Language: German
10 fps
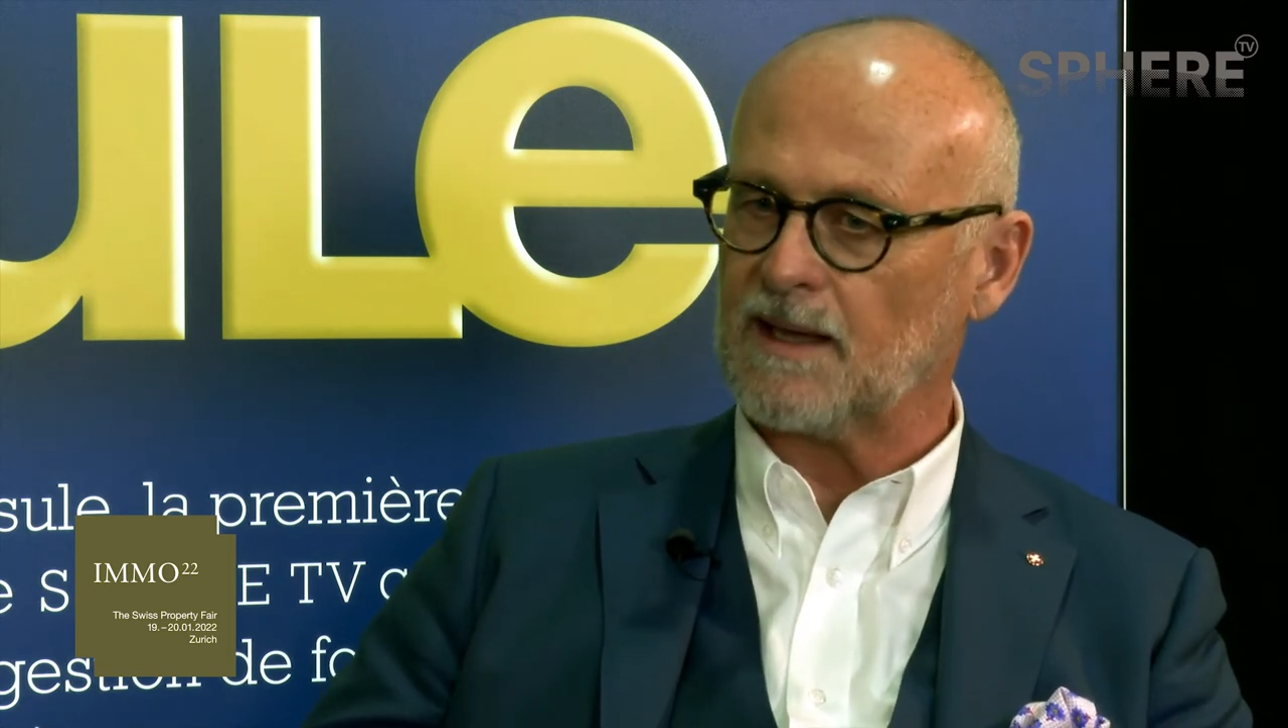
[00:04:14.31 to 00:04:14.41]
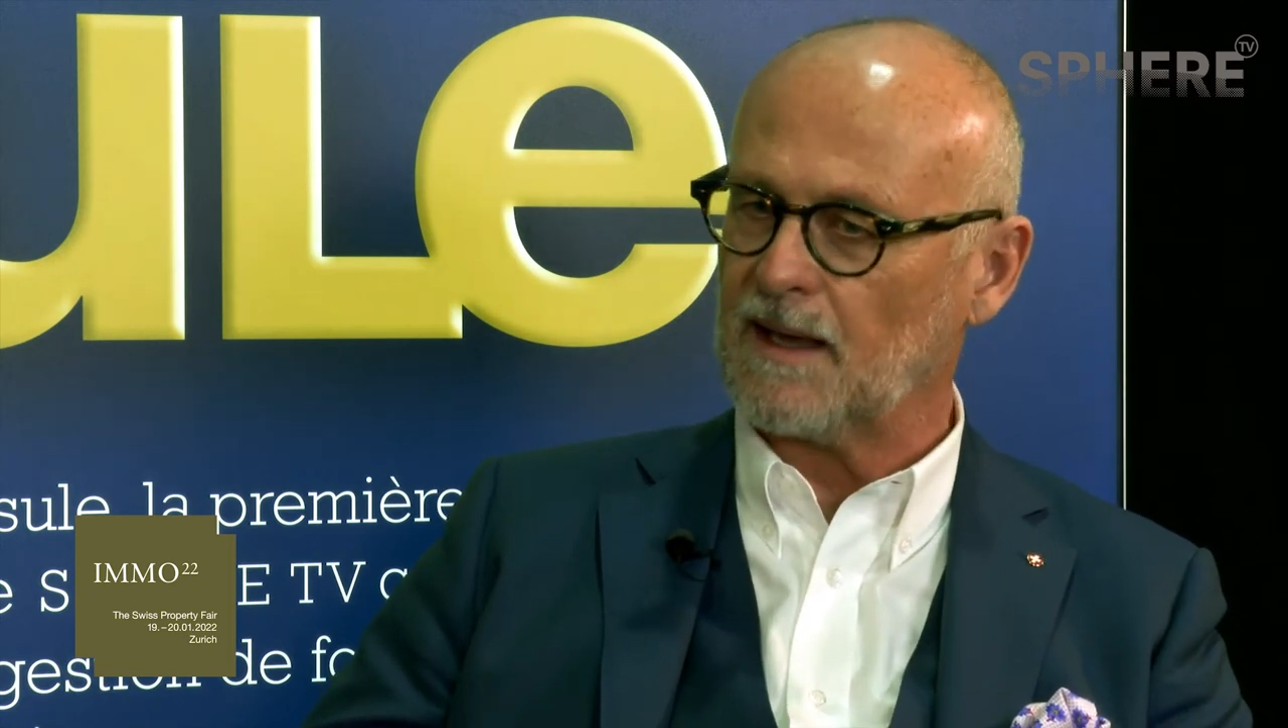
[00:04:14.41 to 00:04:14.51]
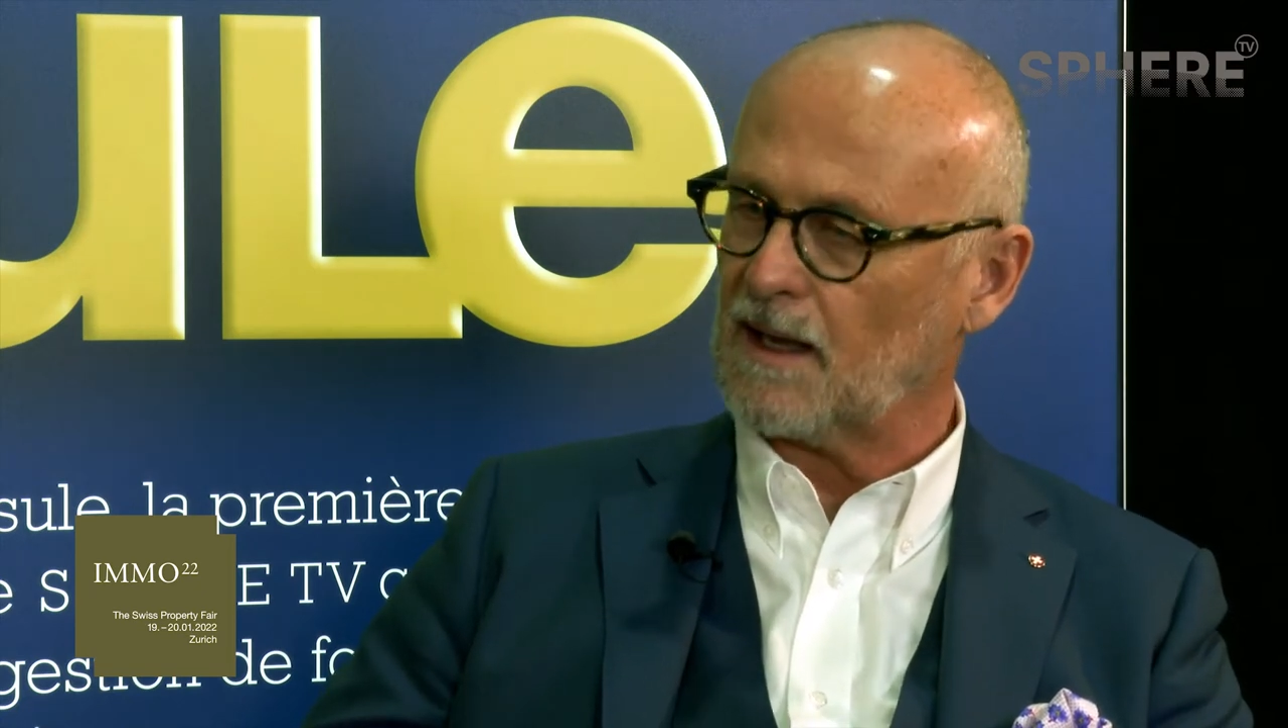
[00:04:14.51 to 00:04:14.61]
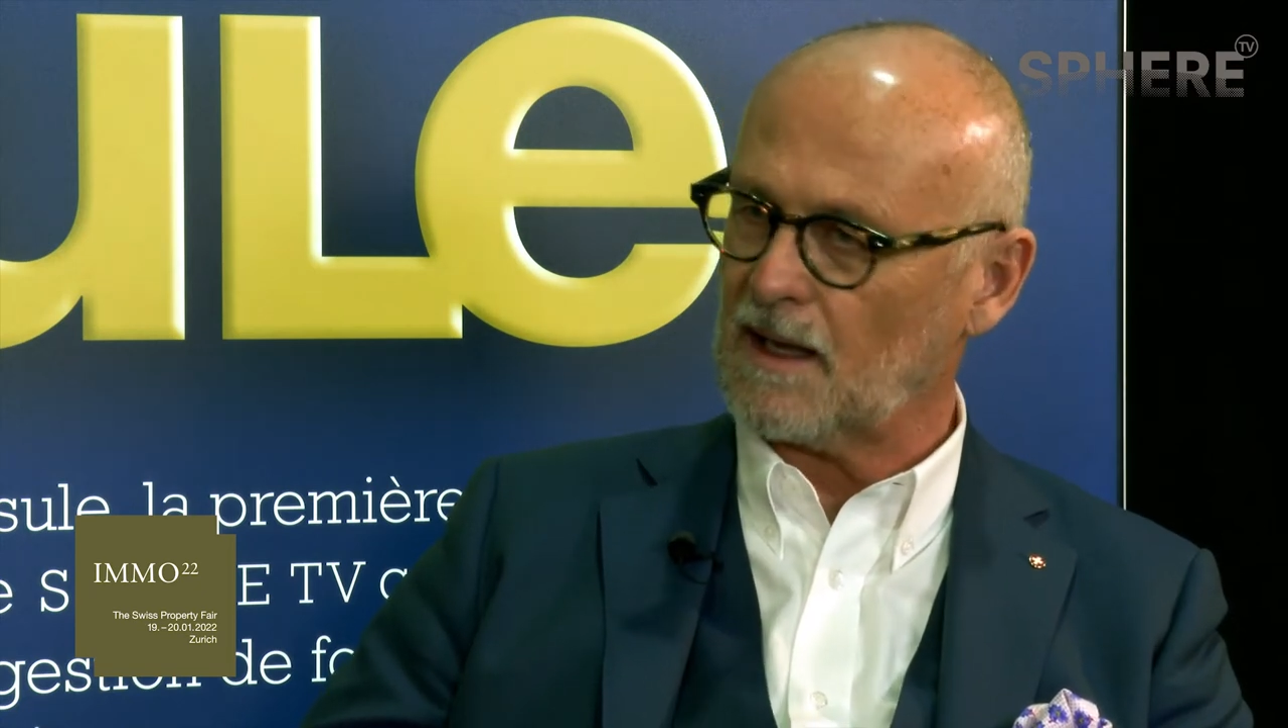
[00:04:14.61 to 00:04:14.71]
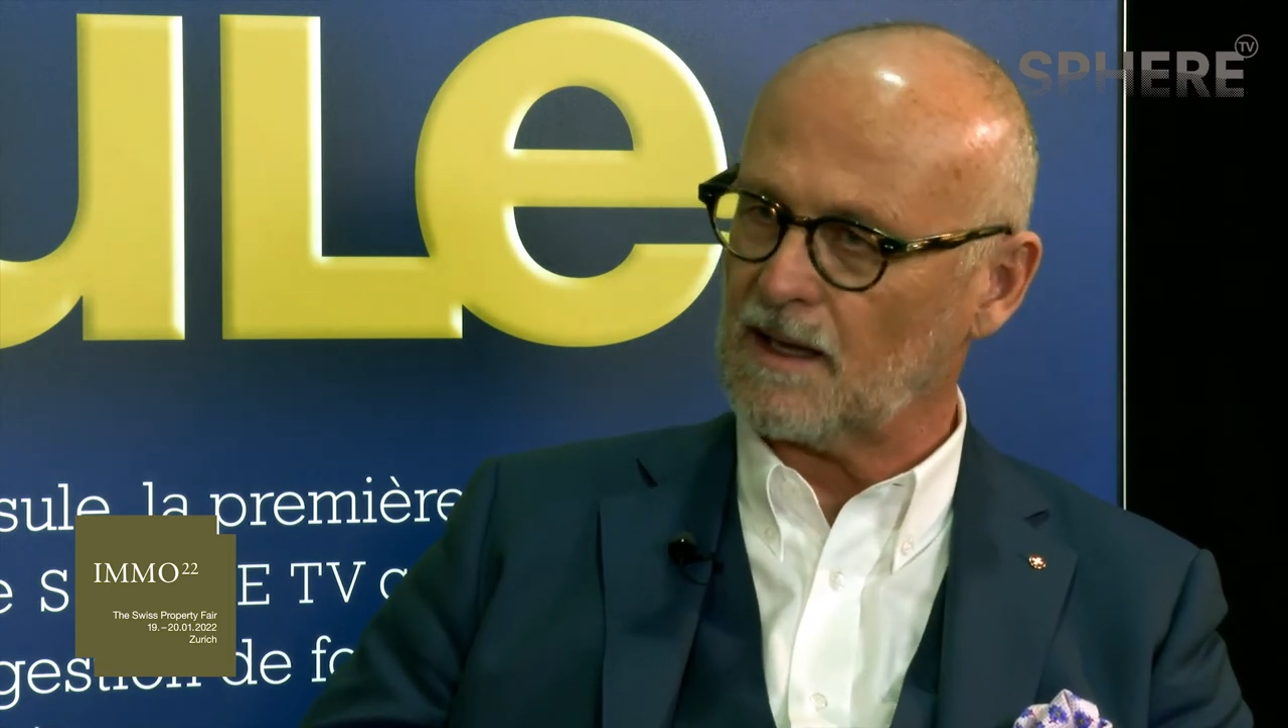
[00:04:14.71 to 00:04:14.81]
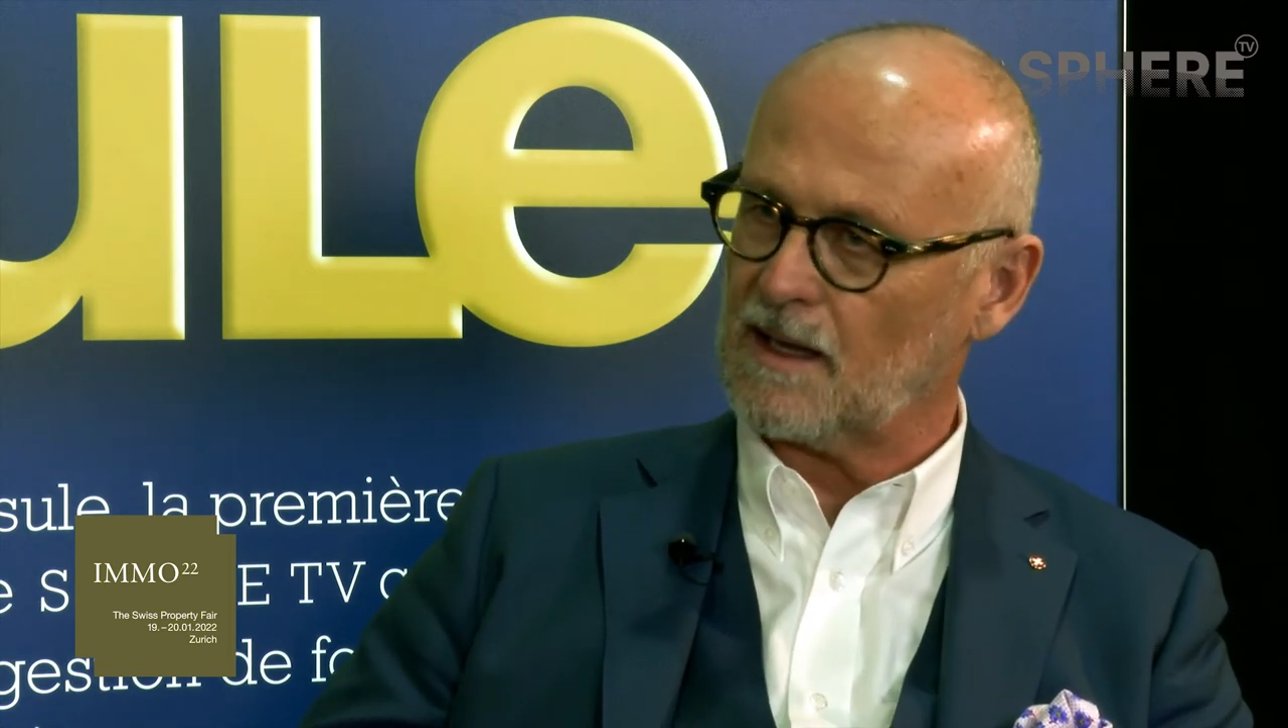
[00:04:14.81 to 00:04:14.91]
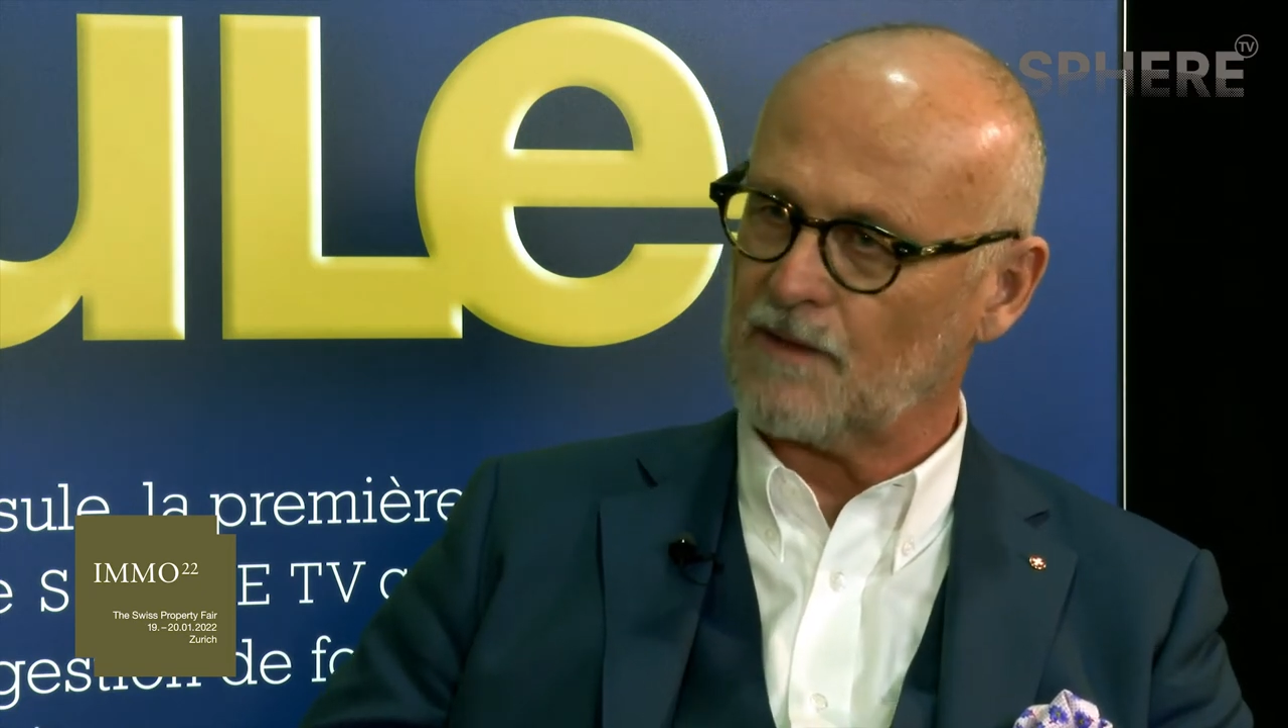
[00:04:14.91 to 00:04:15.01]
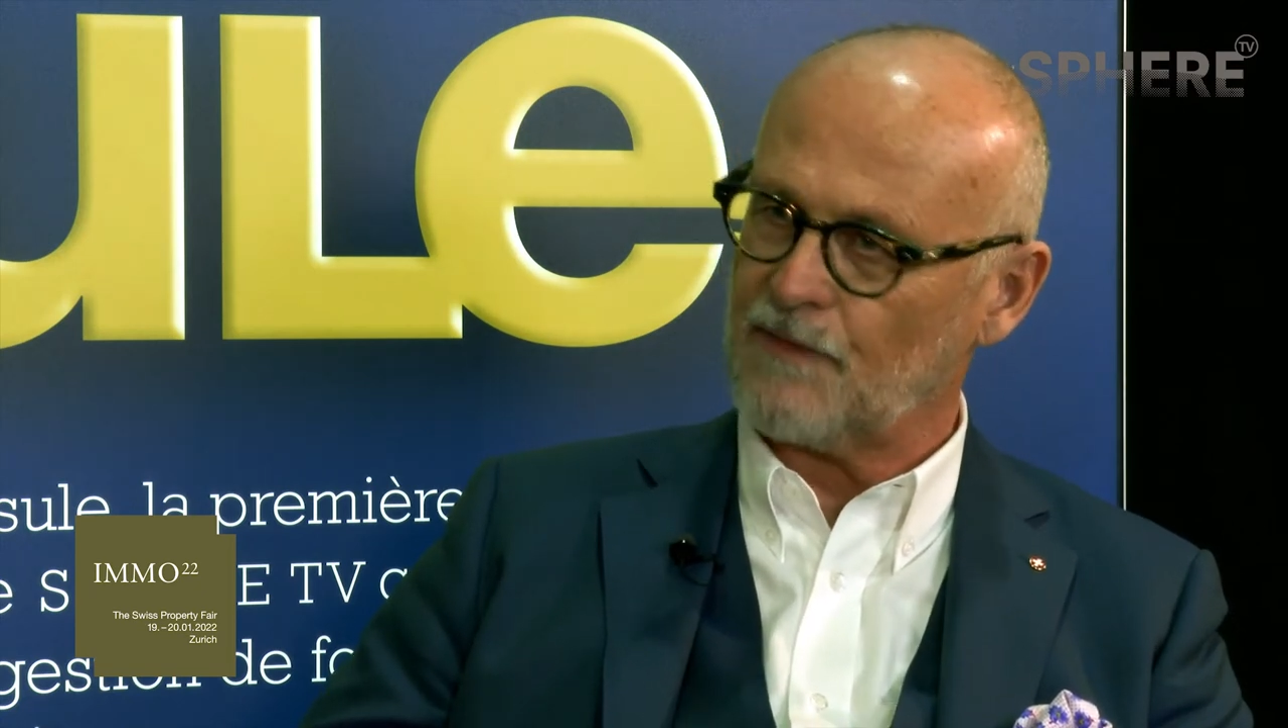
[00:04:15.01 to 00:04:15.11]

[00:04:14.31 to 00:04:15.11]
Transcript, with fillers: der